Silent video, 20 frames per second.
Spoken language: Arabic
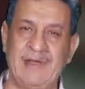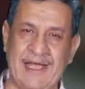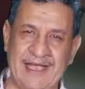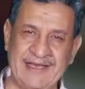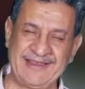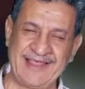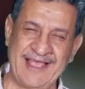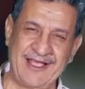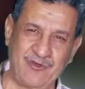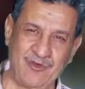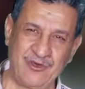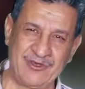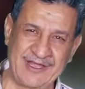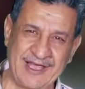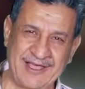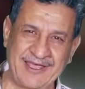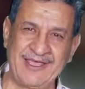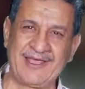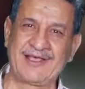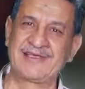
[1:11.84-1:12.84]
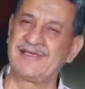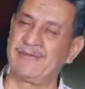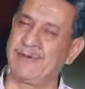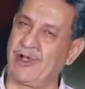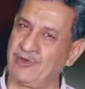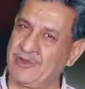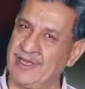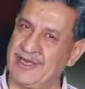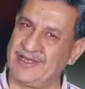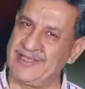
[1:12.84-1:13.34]
حتى أكون دقيق
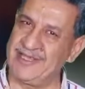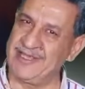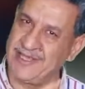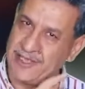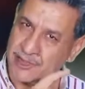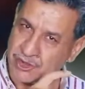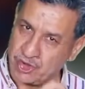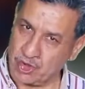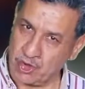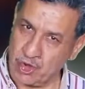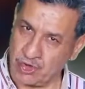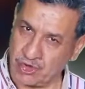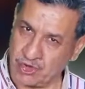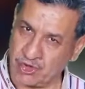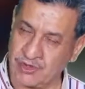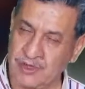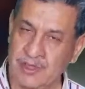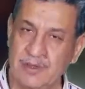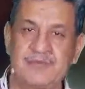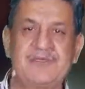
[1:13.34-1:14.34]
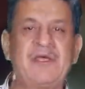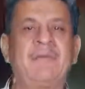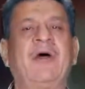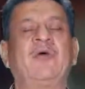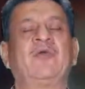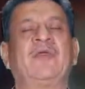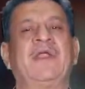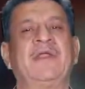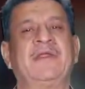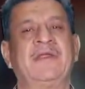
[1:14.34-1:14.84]
37 قرش ونص
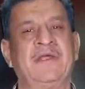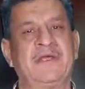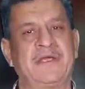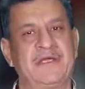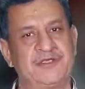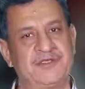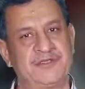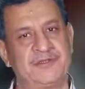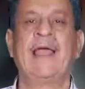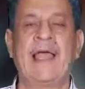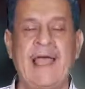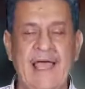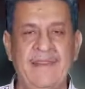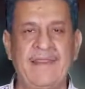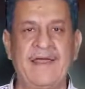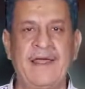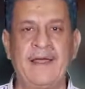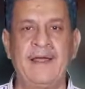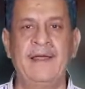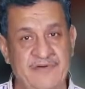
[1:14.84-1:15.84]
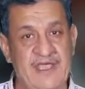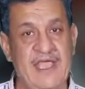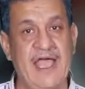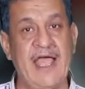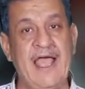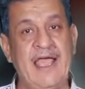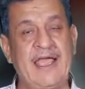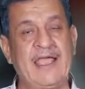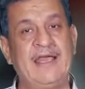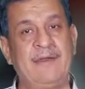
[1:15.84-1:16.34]
37 قرش هذا في
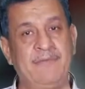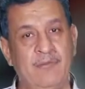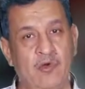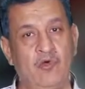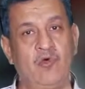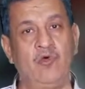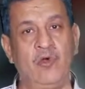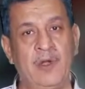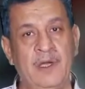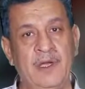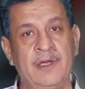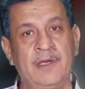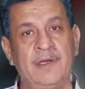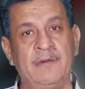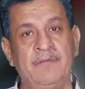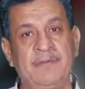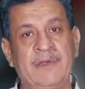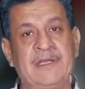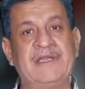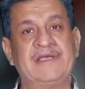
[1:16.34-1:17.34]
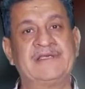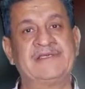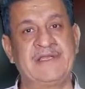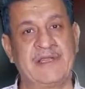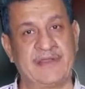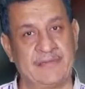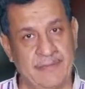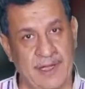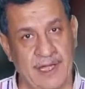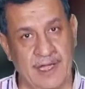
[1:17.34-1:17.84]
عاقل بقول بدي
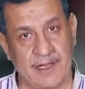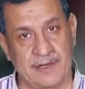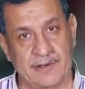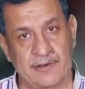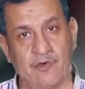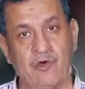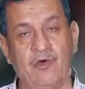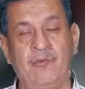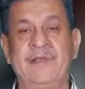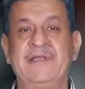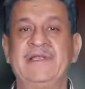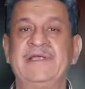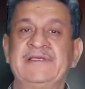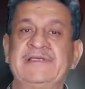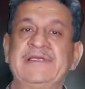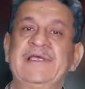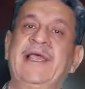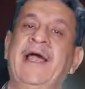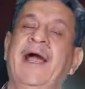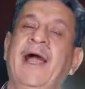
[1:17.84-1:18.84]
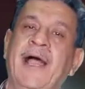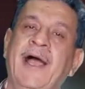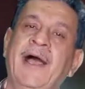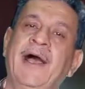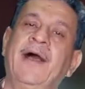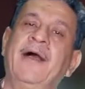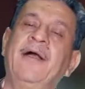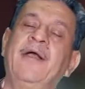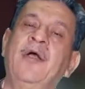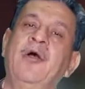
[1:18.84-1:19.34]
استثمار وبدي
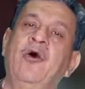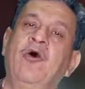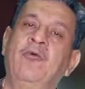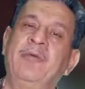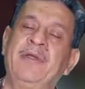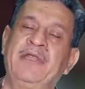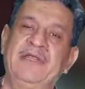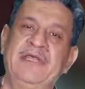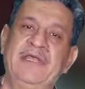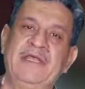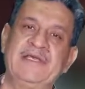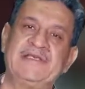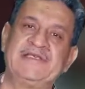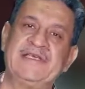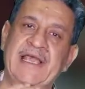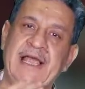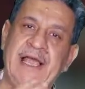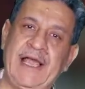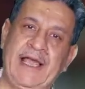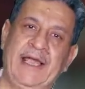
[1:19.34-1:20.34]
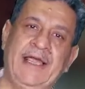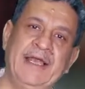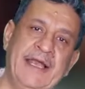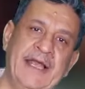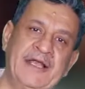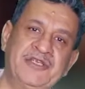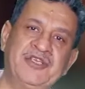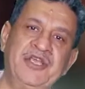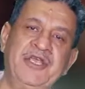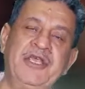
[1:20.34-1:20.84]
سياحة وبدي سياحة
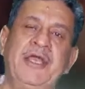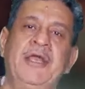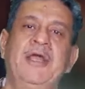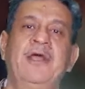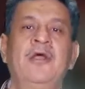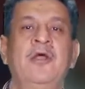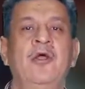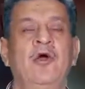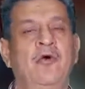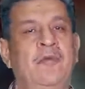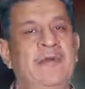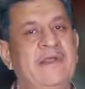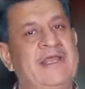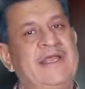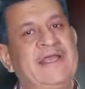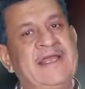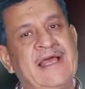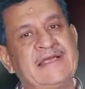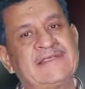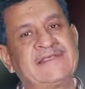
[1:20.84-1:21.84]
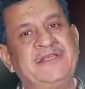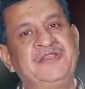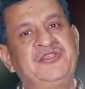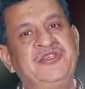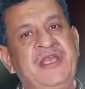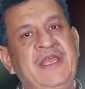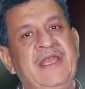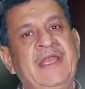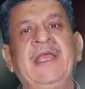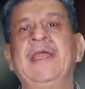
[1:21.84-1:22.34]
علاجية وبدي الناس
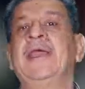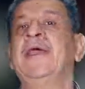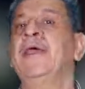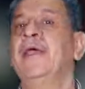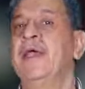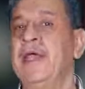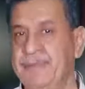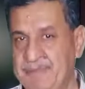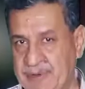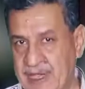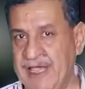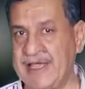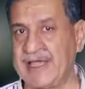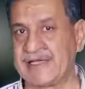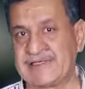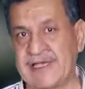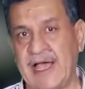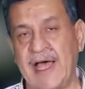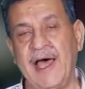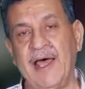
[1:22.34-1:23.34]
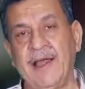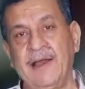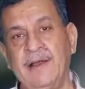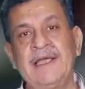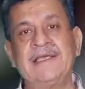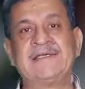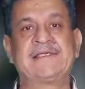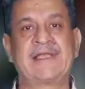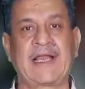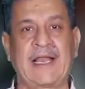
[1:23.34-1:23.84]
تجيني بهيك أسعار
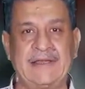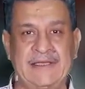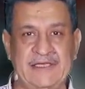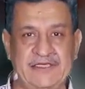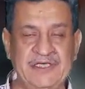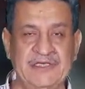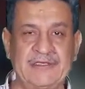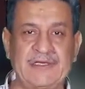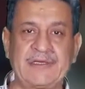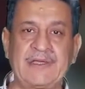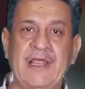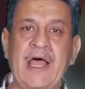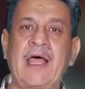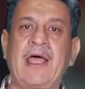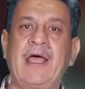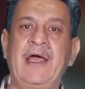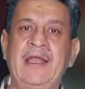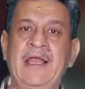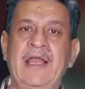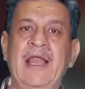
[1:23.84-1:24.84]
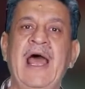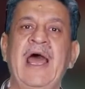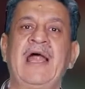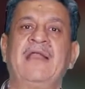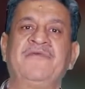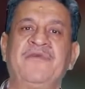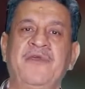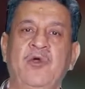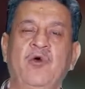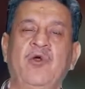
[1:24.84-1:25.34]
استراتيجية الطاقة
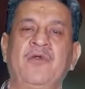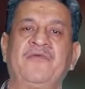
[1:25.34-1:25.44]
للآن في